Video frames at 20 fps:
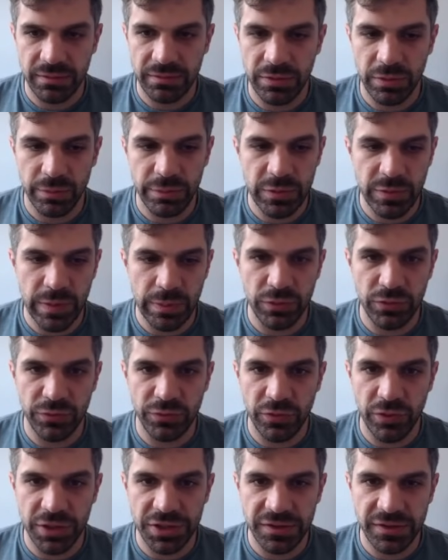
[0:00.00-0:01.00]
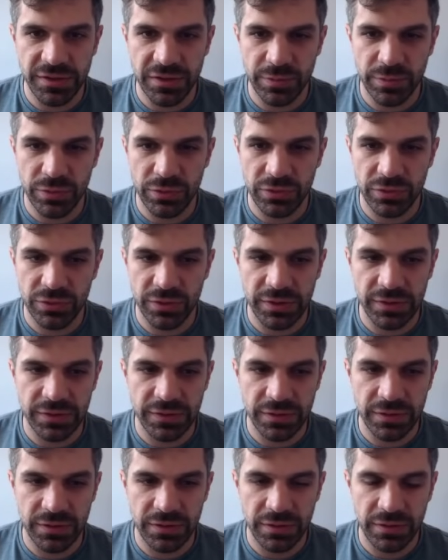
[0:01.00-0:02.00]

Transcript: Meu bispo é muito forte nessas posições, né?